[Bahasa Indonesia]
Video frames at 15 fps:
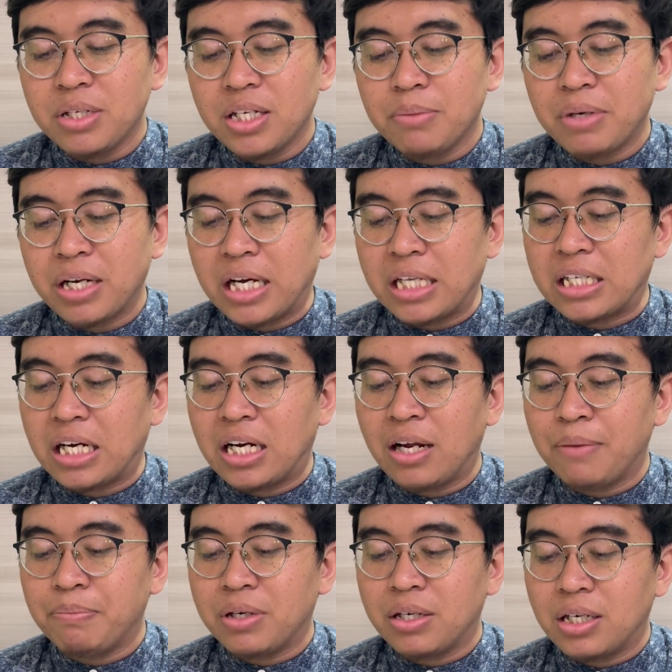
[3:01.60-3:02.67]
diri mereka
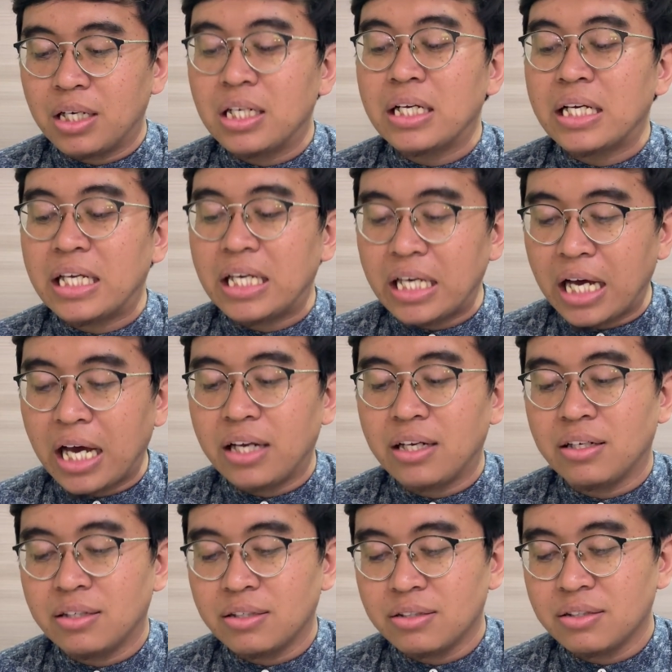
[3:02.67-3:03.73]
terhadap
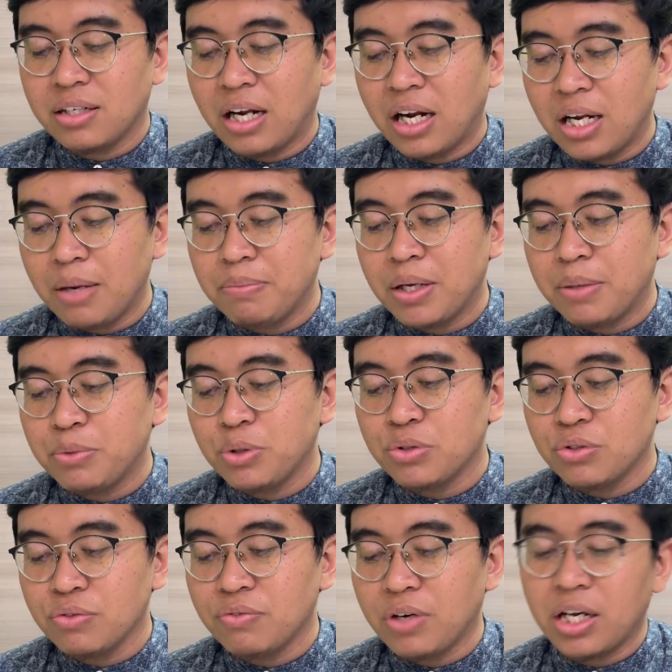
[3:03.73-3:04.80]
kedengkian terhadap Nabi
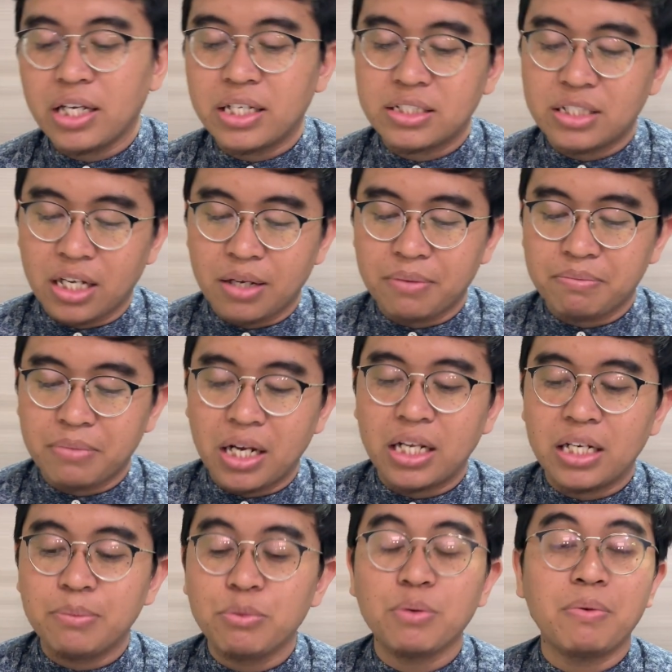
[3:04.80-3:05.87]
Yusuf alaihissalam. Hal
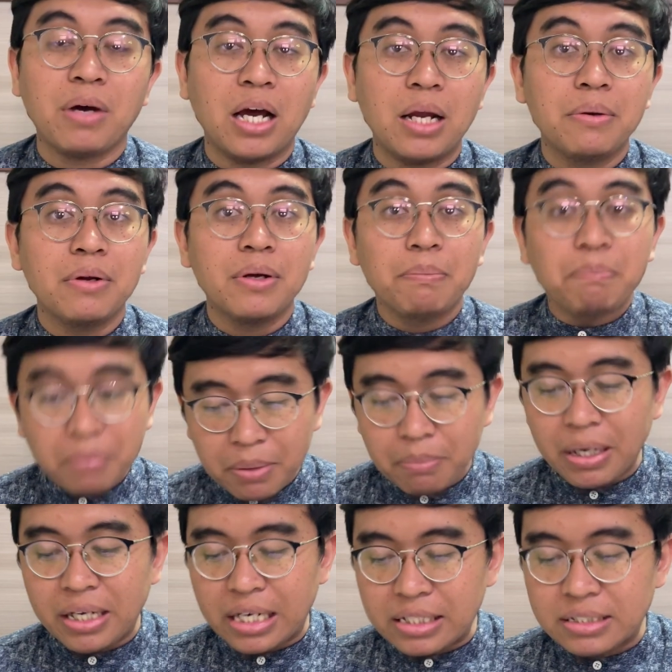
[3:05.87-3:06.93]
ini merupakan
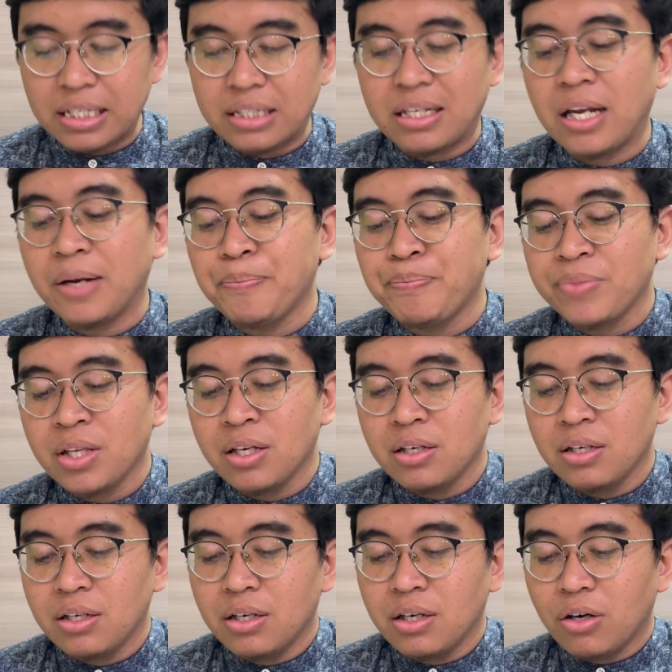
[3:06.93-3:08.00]
permainan setan.
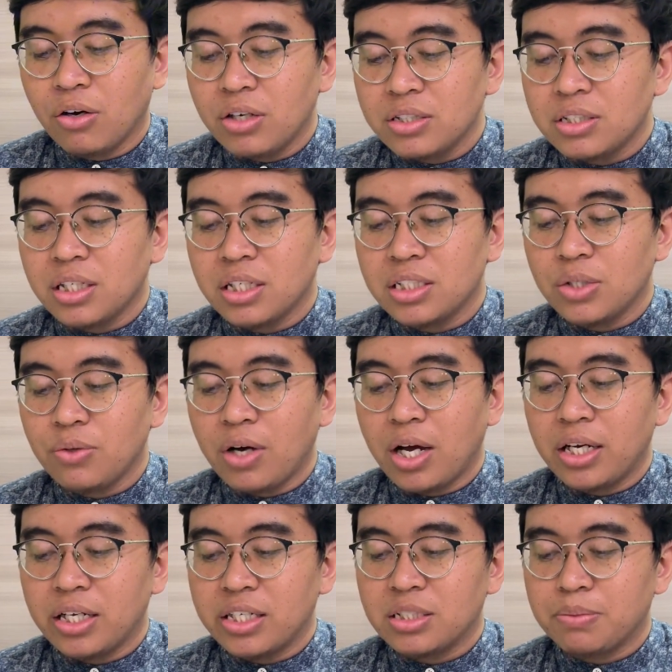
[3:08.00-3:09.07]
Kondisi
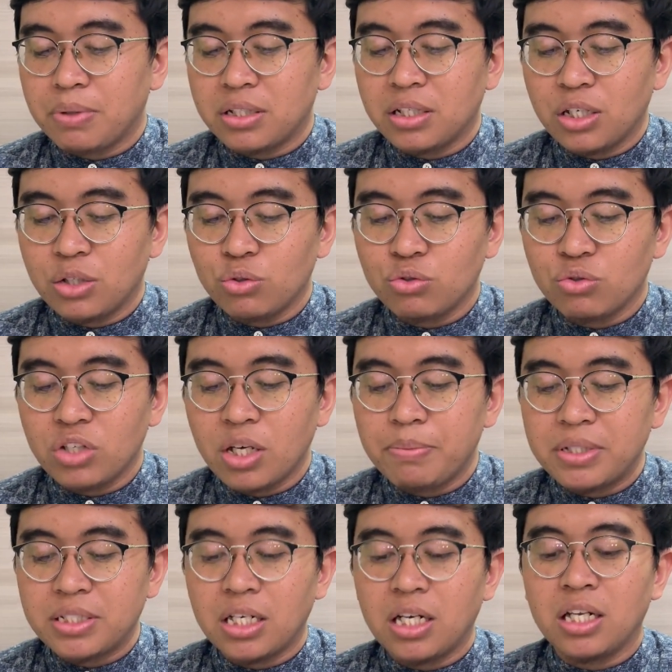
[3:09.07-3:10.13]
kejiwaan yang seperti itu sudah
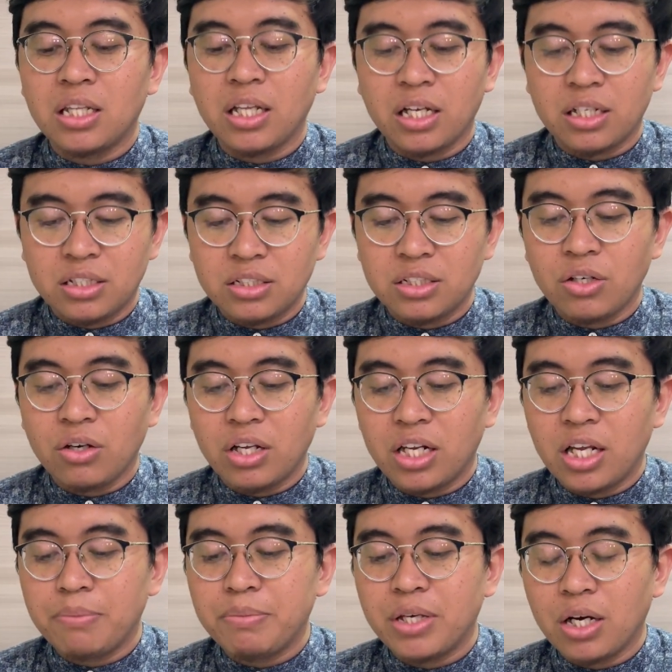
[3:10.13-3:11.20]
bisa dideteksi oleh
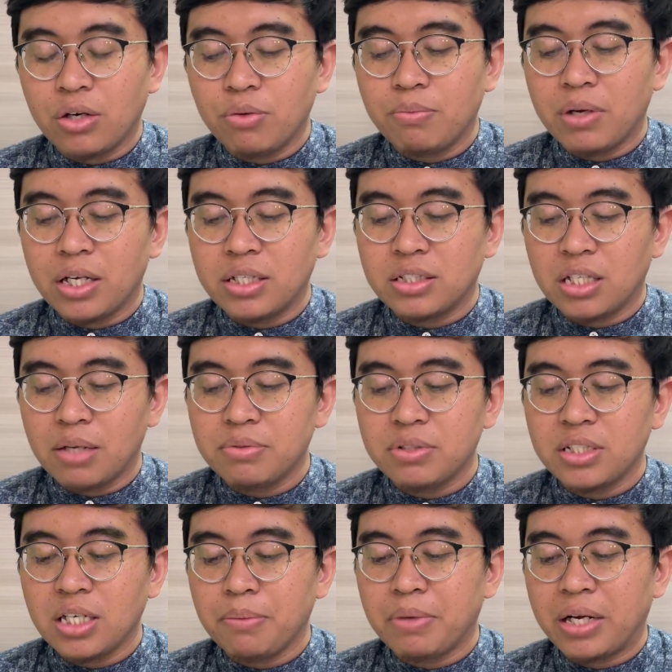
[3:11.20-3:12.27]
Nabi Yakub alaihissalam
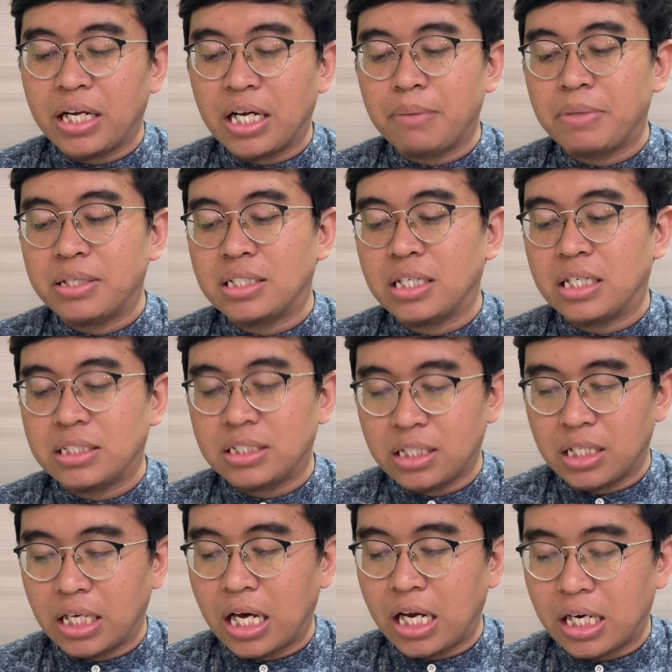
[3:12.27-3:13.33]
sejak mereka masih
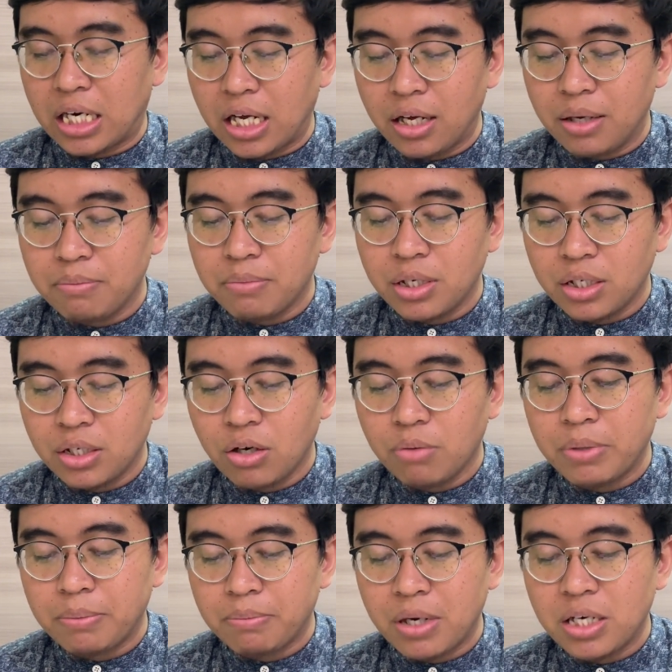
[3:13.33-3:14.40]
kecil karena beliau
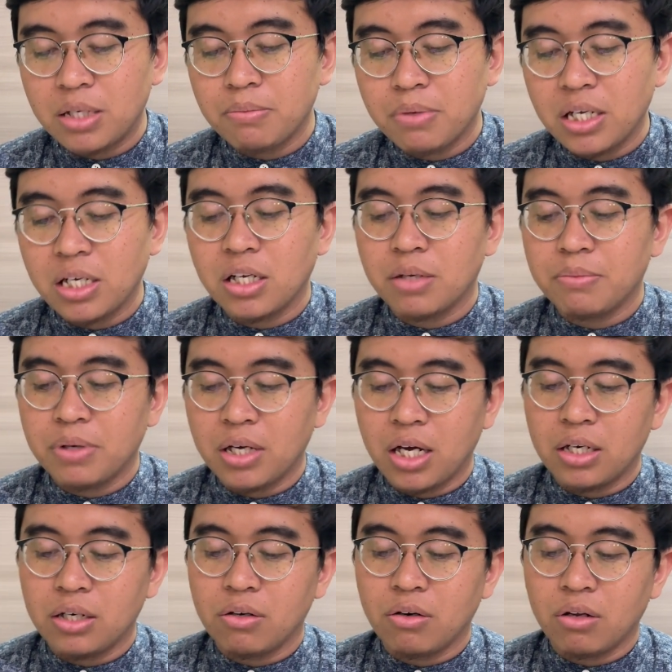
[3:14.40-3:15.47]
memang diberi
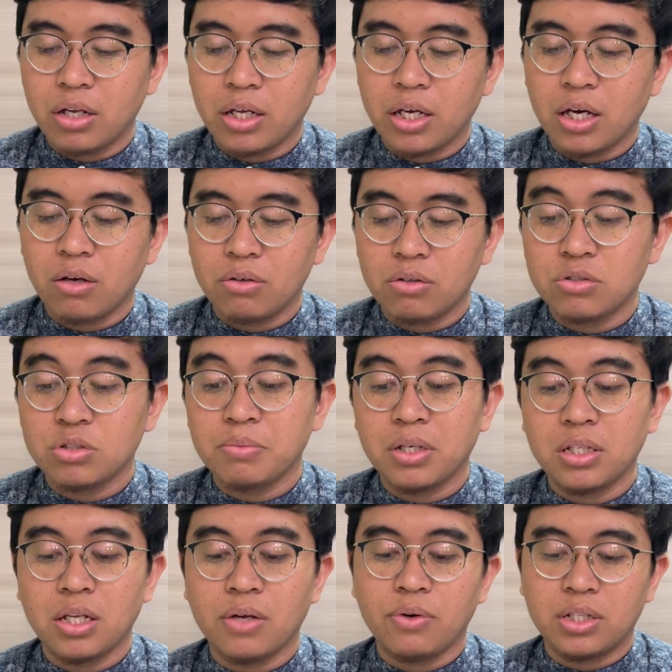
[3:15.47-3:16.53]
kelebihan oleh Allah
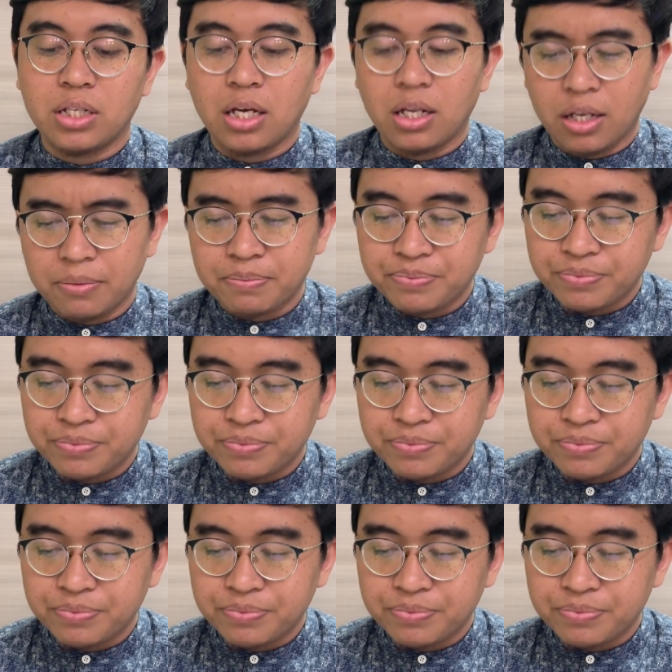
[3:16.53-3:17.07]
Subhanahu wa taala.